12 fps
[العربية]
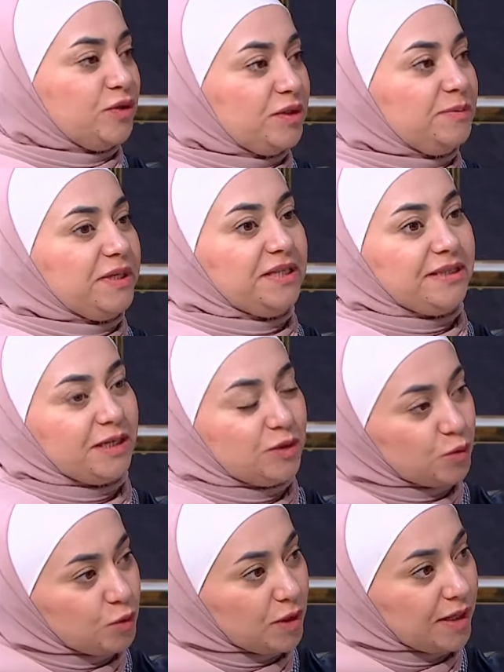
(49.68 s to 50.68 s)
عن جد
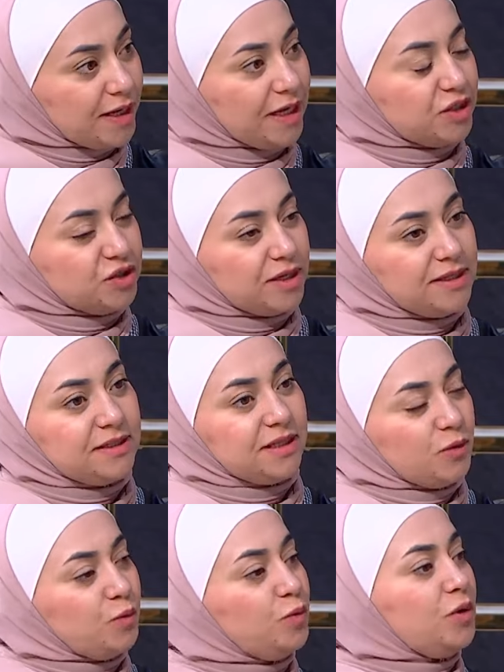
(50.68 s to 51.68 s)
بتحتاجوها تعملوها عشان
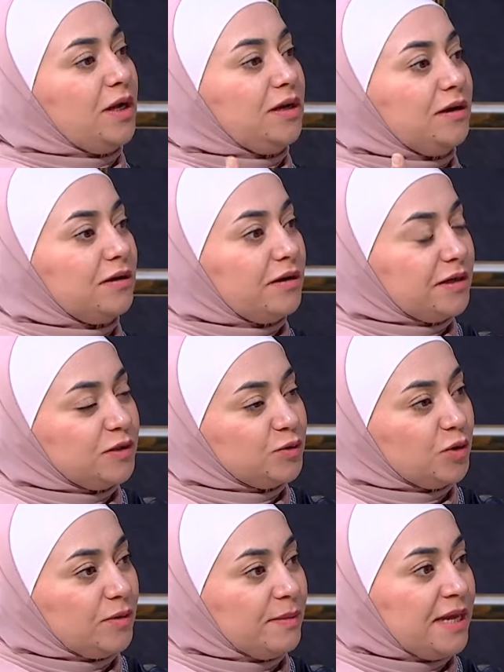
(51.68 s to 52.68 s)
تقووا
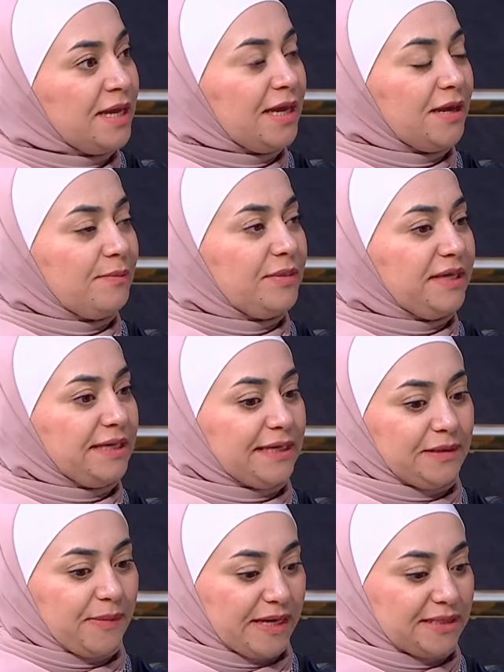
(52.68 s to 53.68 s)
علاقاتكم
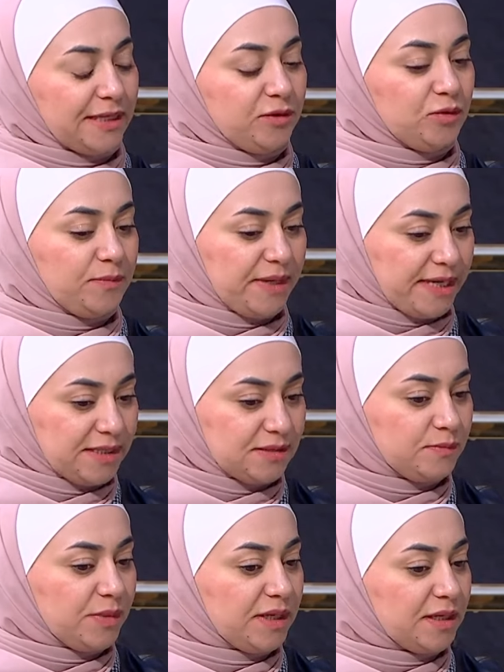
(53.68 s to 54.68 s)
بالبيت لانه
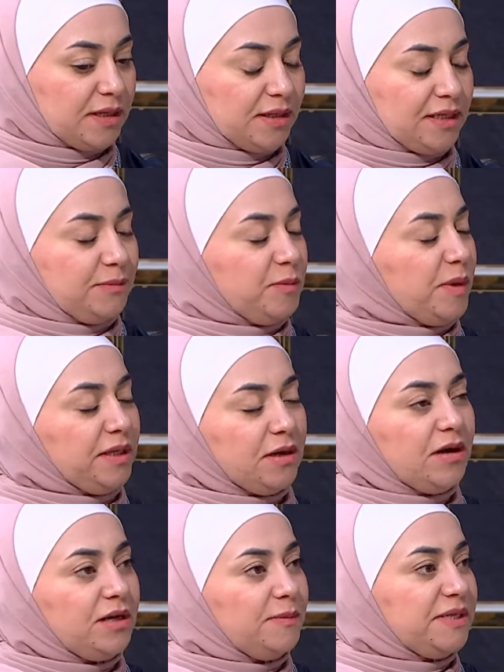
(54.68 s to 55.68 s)
البيت يعني
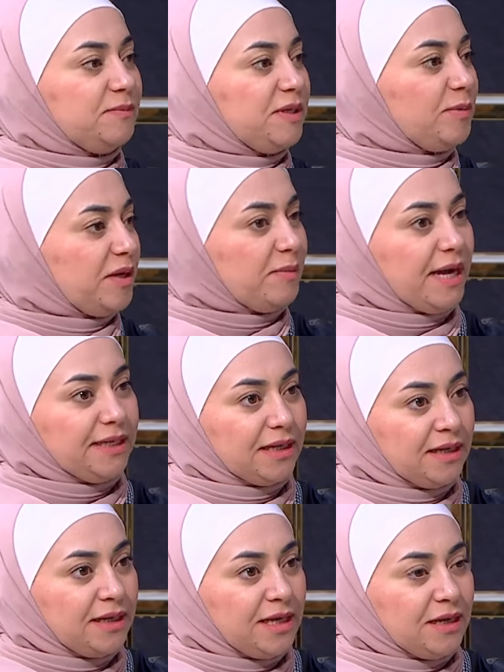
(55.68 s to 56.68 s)
بمعنى اخر البيت بيكبر معنا
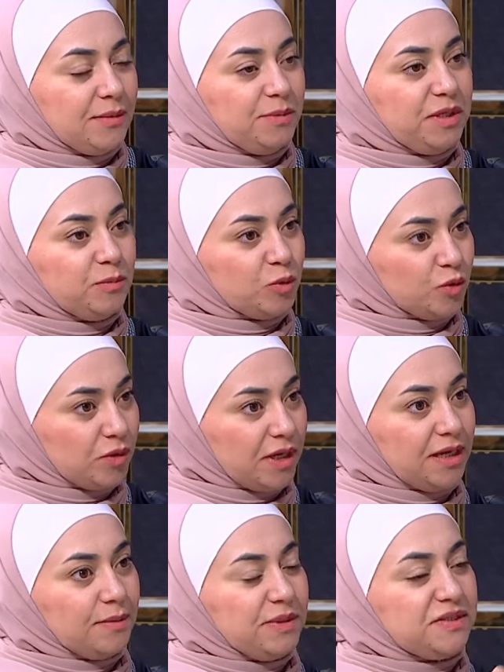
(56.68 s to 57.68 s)
بنمو
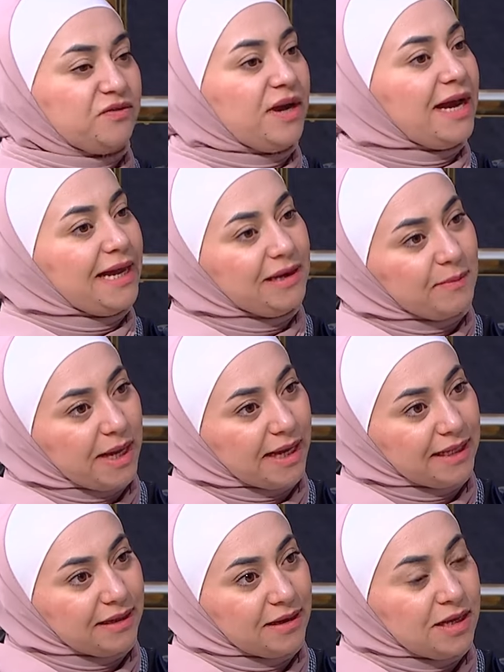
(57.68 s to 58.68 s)
آه، بتفاعل
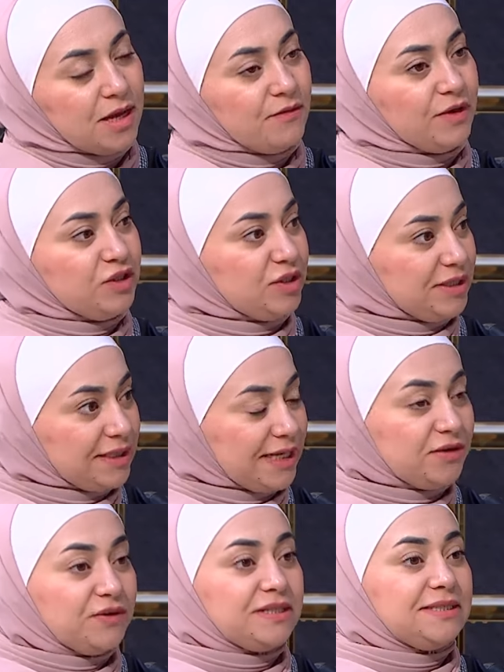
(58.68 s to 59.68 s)
معنا فعشان
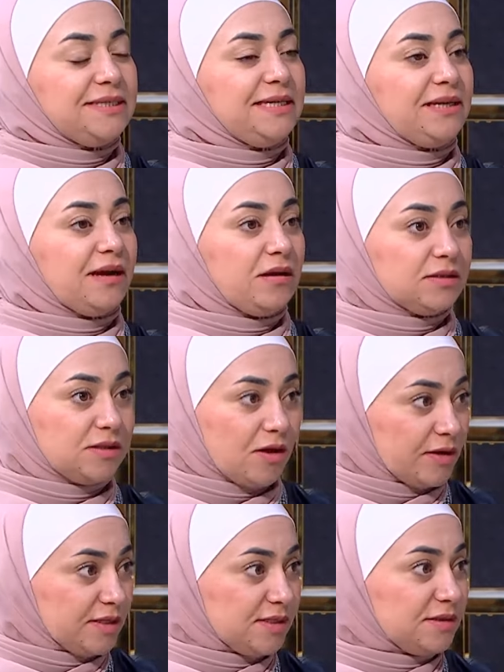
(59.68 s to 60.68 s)
هيك في كثير
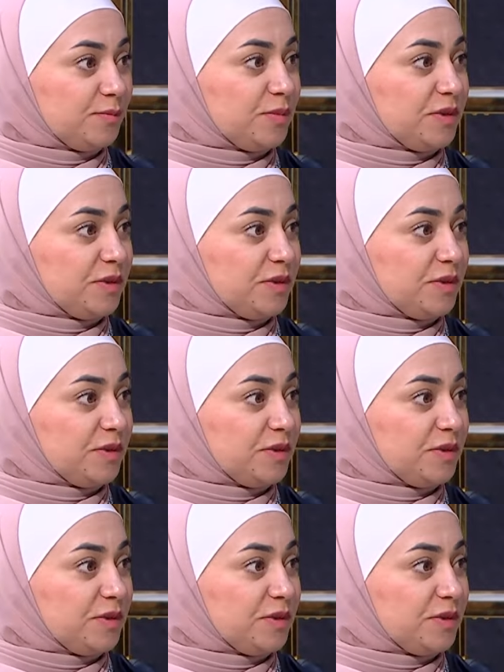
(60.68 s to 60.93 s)
خصائص